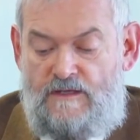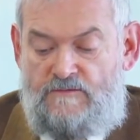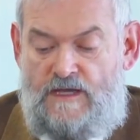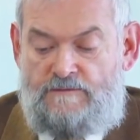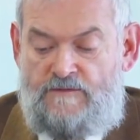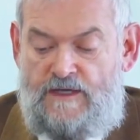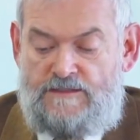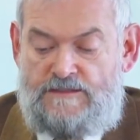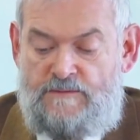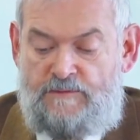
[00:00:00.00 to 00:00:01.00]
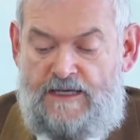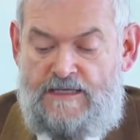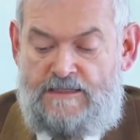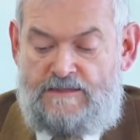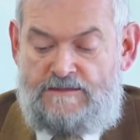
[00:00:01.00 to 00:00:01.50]
Wie aber werden sie
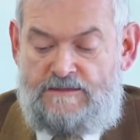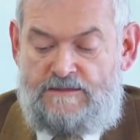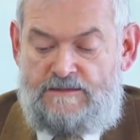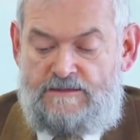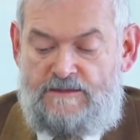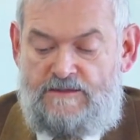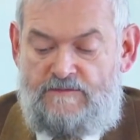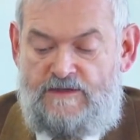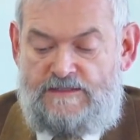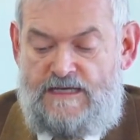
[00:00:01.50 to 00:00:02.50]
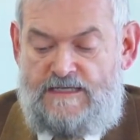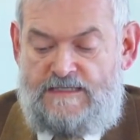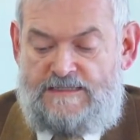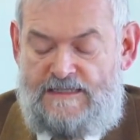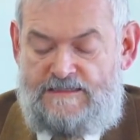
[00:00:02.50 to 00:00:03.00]
predigen, wenn sie nicht
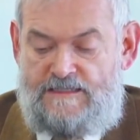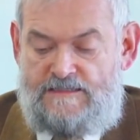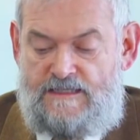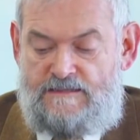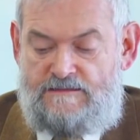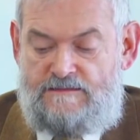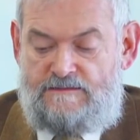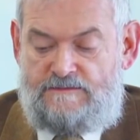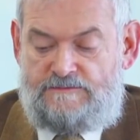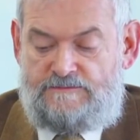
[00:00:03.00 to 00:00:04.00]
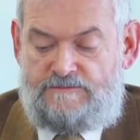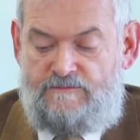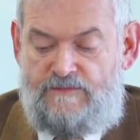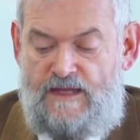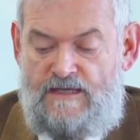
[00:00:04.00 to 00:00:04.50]
gesandt sind?
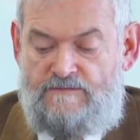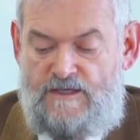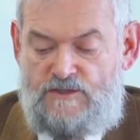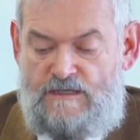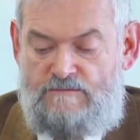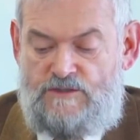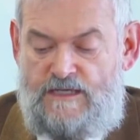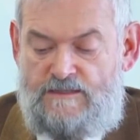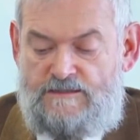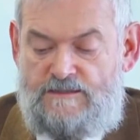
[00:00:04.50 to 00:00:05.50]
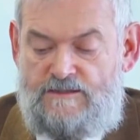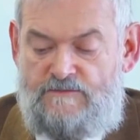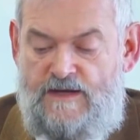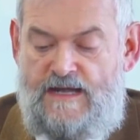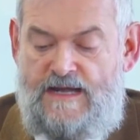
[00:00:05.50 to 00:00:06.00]
Wie geschrieben steht,
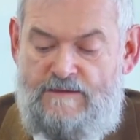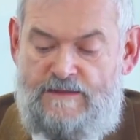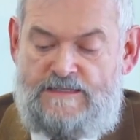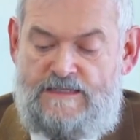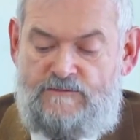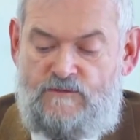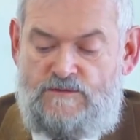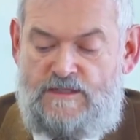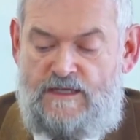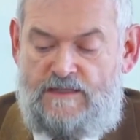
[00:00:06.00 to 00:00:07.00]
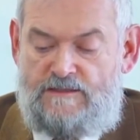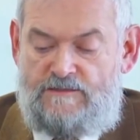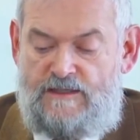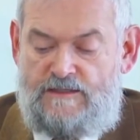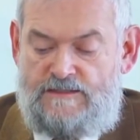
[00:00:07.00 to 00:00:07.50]
wie lieblich sind die Füße
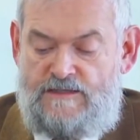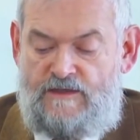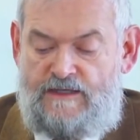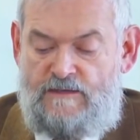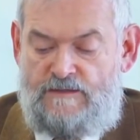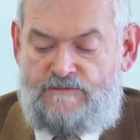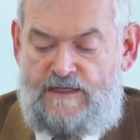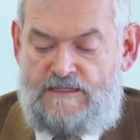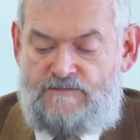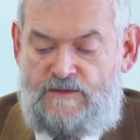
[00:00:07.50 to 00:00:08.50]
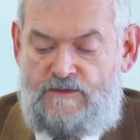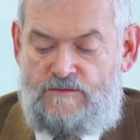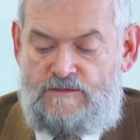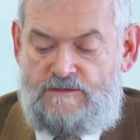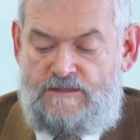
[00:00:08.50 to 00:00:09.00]
derer, welche das Evangelium des Friedens
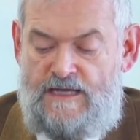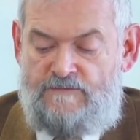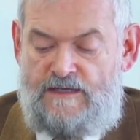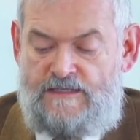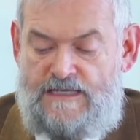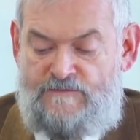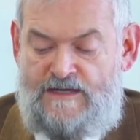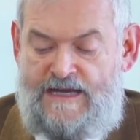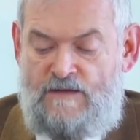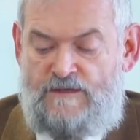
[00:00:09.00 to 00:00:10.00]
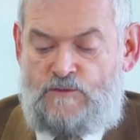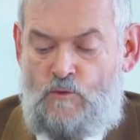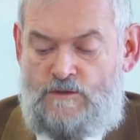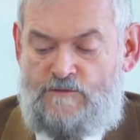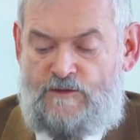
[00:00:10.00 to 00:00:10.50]
verkündigen, welche das Evangelium des
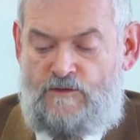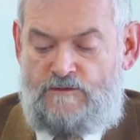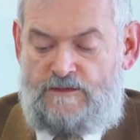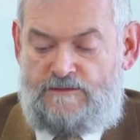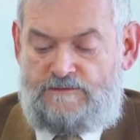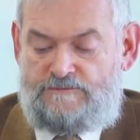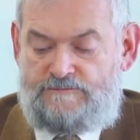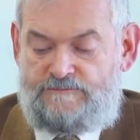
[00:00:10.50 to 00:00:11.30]
Guten verkündigen